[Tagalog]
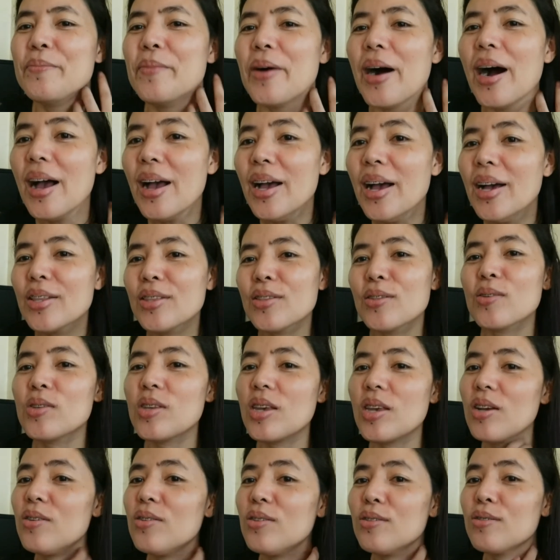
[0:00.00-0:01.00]
iba to
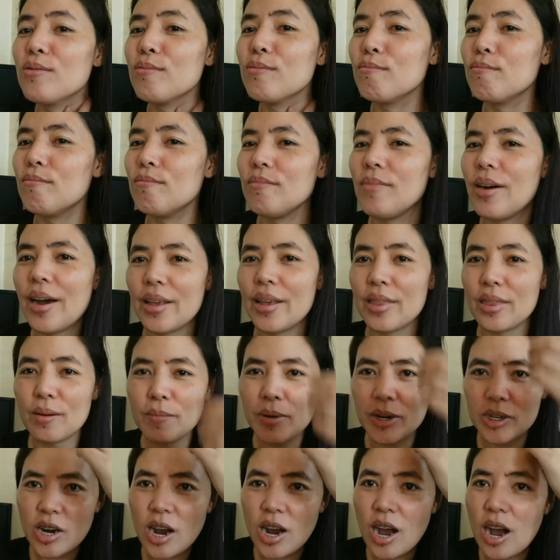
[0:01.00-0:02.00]
see kung maganda
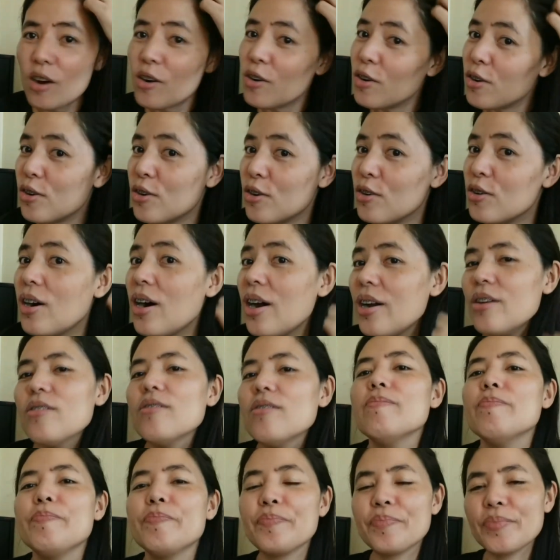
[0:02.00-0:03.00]
ba siya o ano.
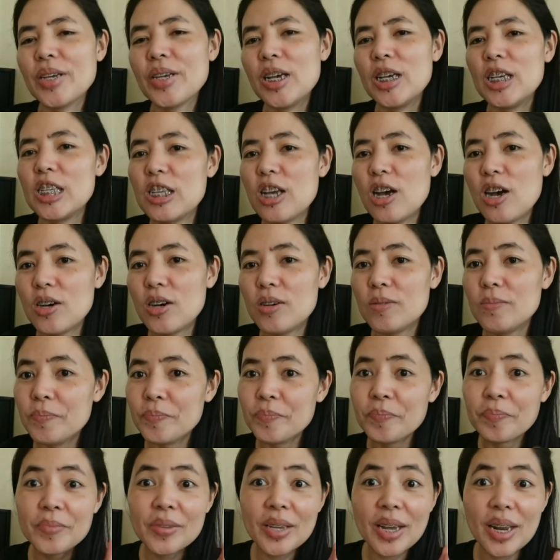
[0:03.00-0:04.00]
So,
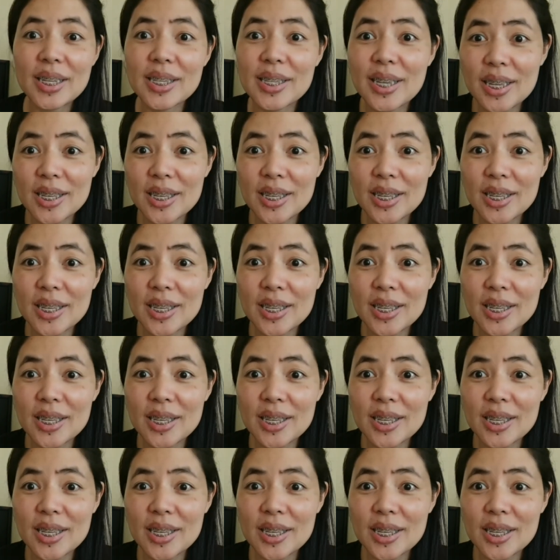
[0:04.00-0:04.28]
let's get